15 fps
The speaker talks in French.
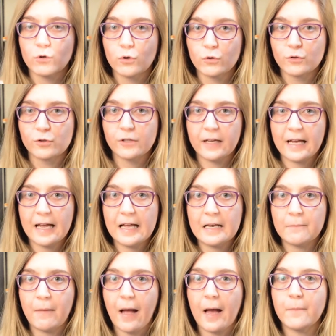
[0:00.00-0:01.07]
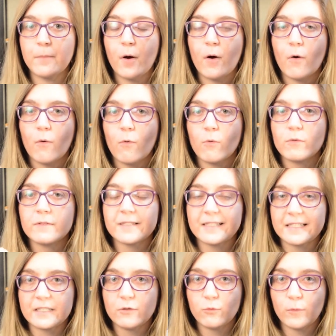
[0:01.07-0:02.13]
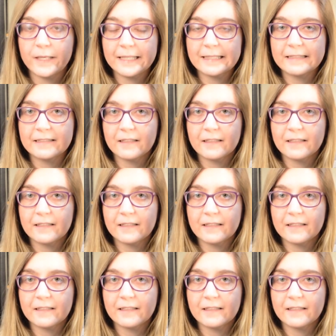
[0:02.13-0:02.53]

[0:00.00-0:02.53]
culturel par rapport aux Inuits,